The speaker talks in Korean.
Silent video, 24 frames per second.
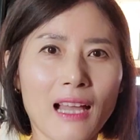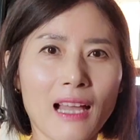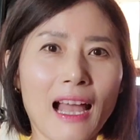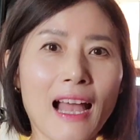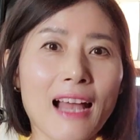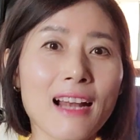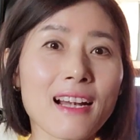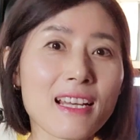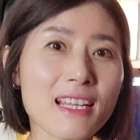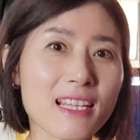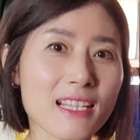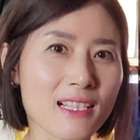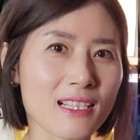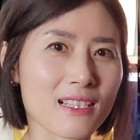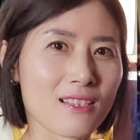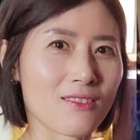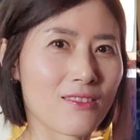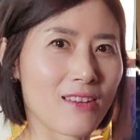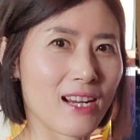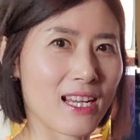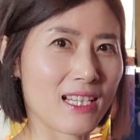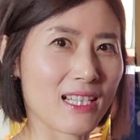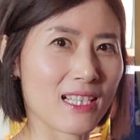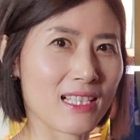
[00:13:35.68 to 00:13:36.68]
알리스
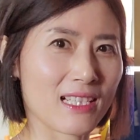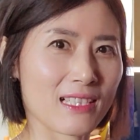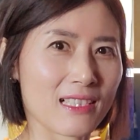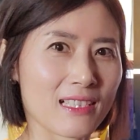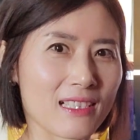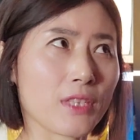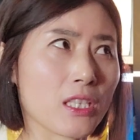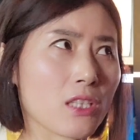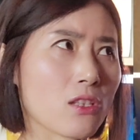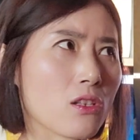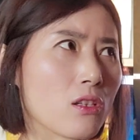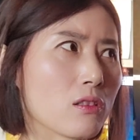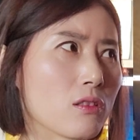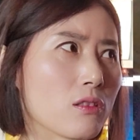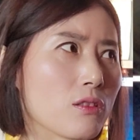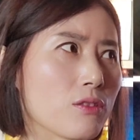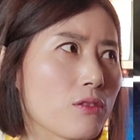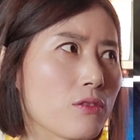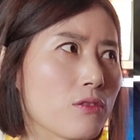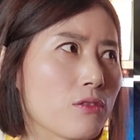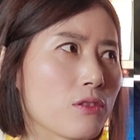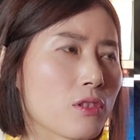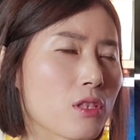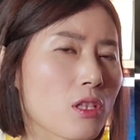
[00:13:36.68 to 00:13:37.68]
그레이스
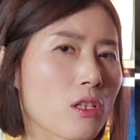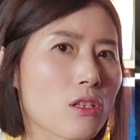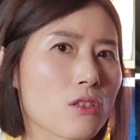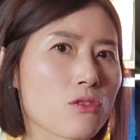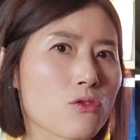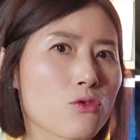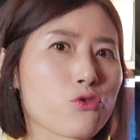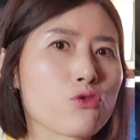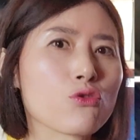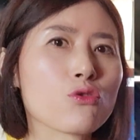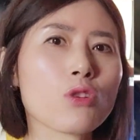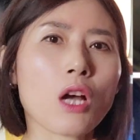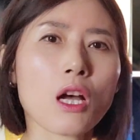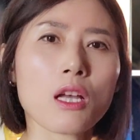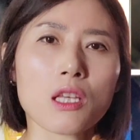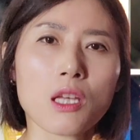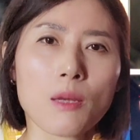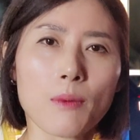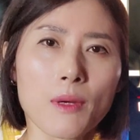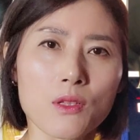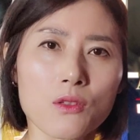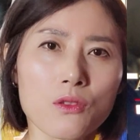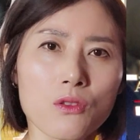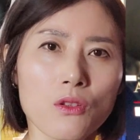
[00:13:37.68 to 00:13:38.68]
이거는 제가
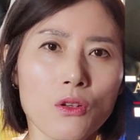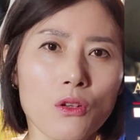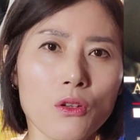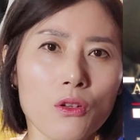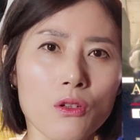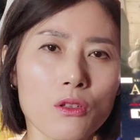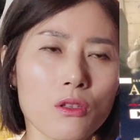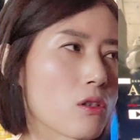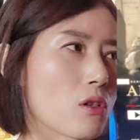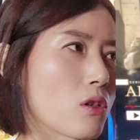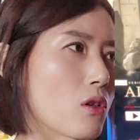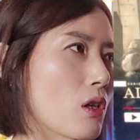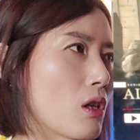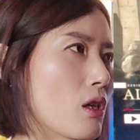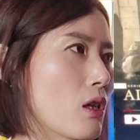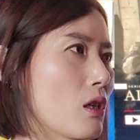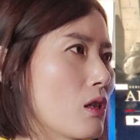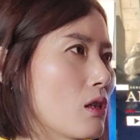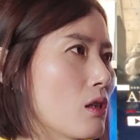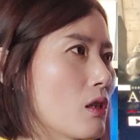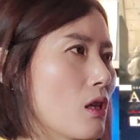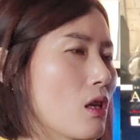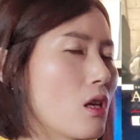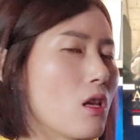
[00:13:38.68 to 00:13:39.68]
중간에 봤어요 그러니까
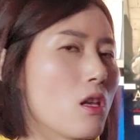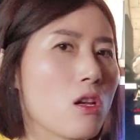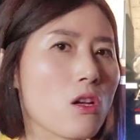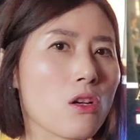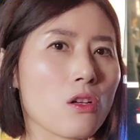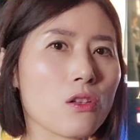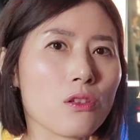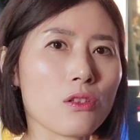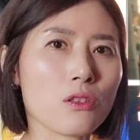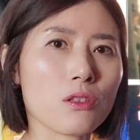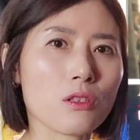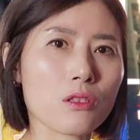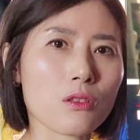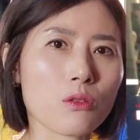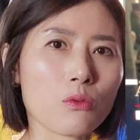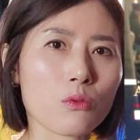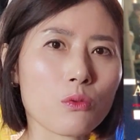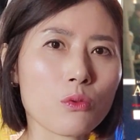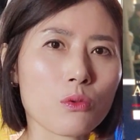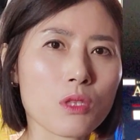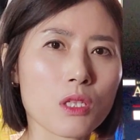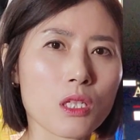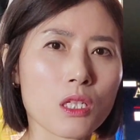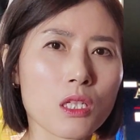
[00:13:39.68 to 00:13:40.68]
한 1년
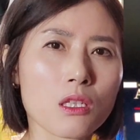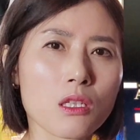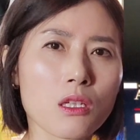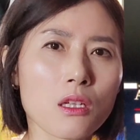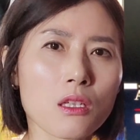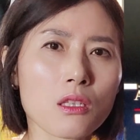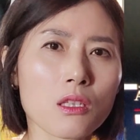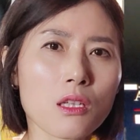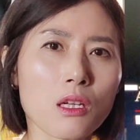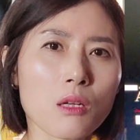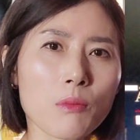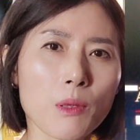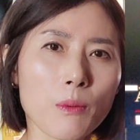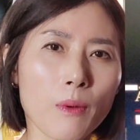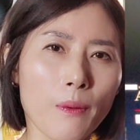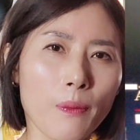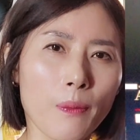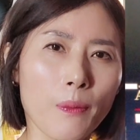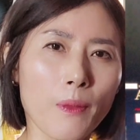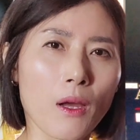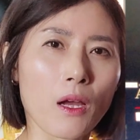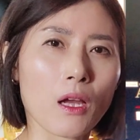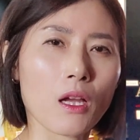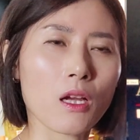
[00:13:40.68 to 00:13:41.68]
정도 지난 다음에
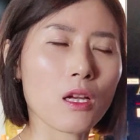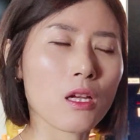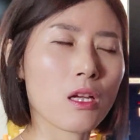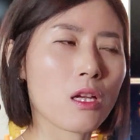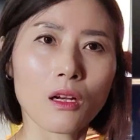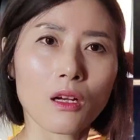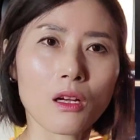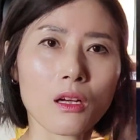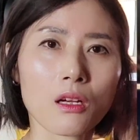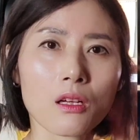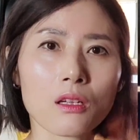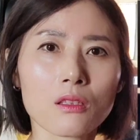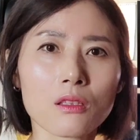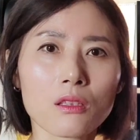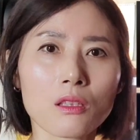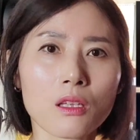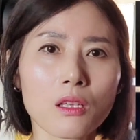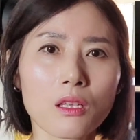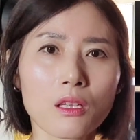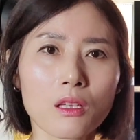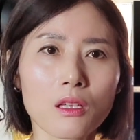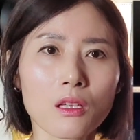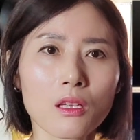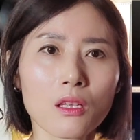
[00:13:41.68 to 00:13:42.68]
봤나? 아
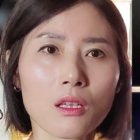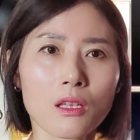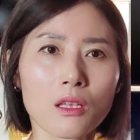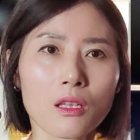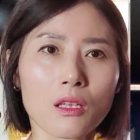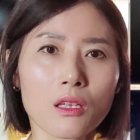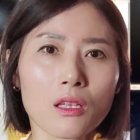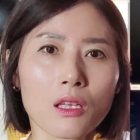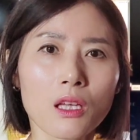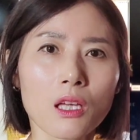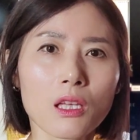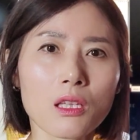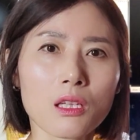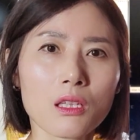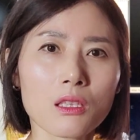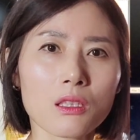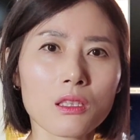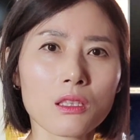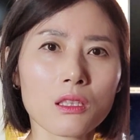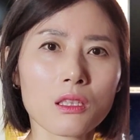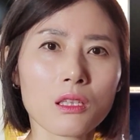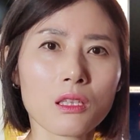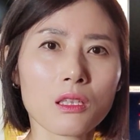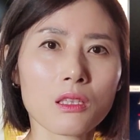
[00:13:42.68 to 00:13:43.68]
근데 이게
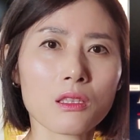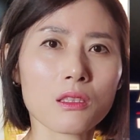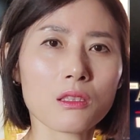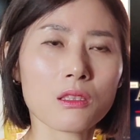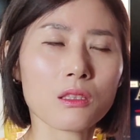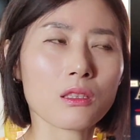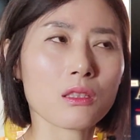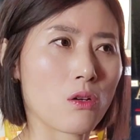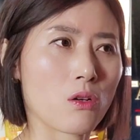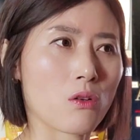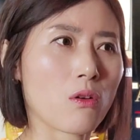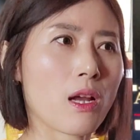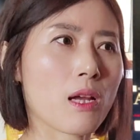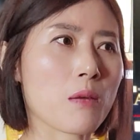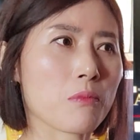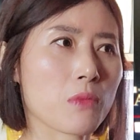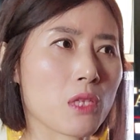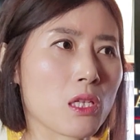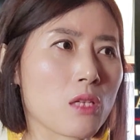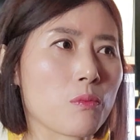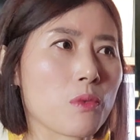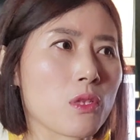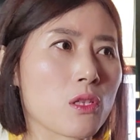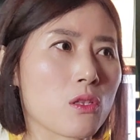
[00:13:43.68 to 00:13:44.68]
캐나디안 크라임
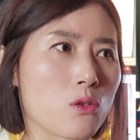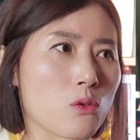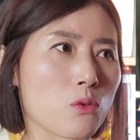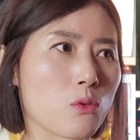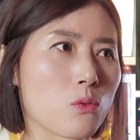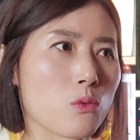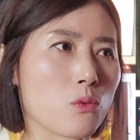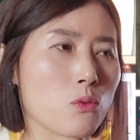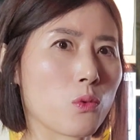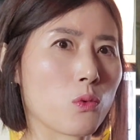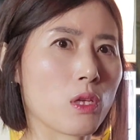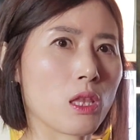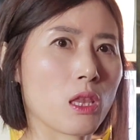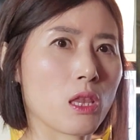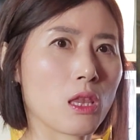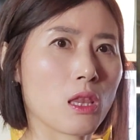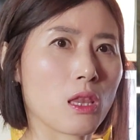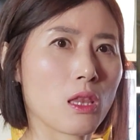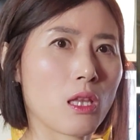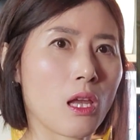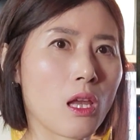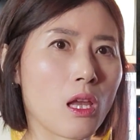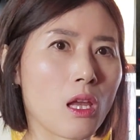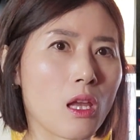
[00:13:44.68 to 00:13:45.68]
TV
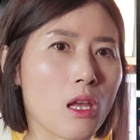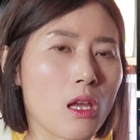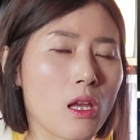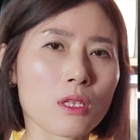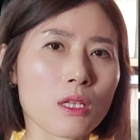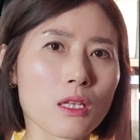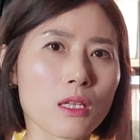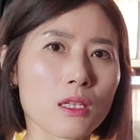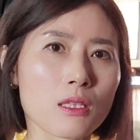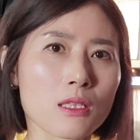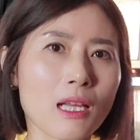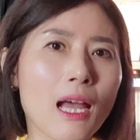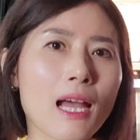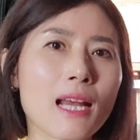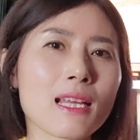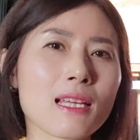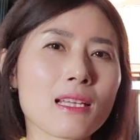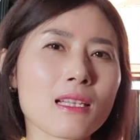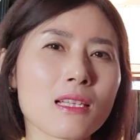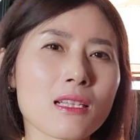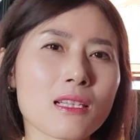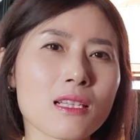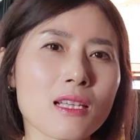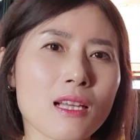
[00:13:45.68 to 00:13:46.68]
쇼인데 이게
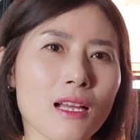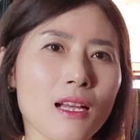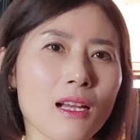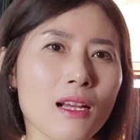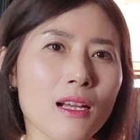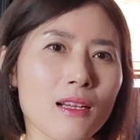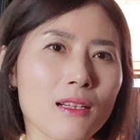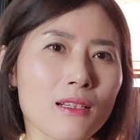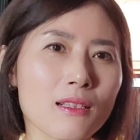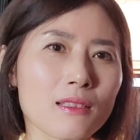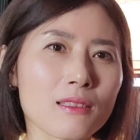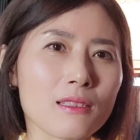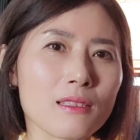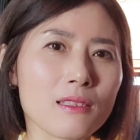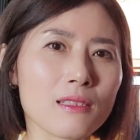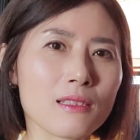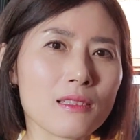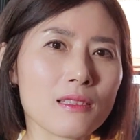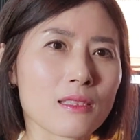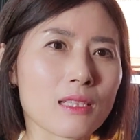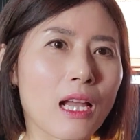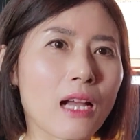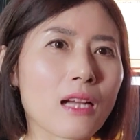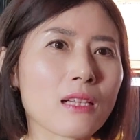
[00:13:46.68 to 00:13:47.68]

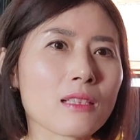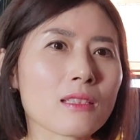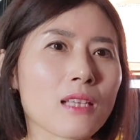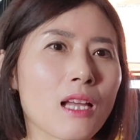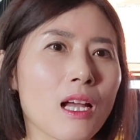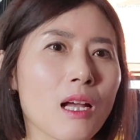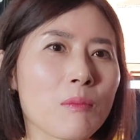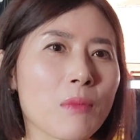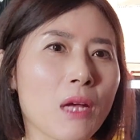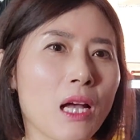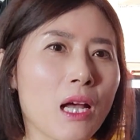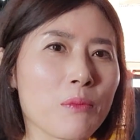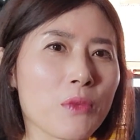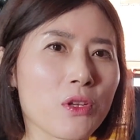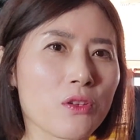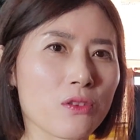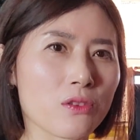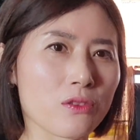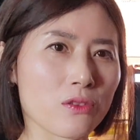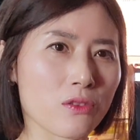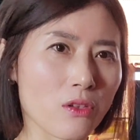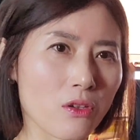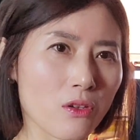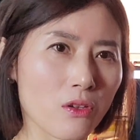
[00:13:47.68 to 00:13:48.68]
살인자를
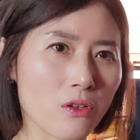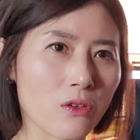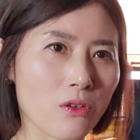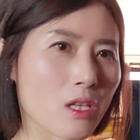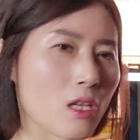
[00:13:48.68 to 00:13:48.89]
상담하면서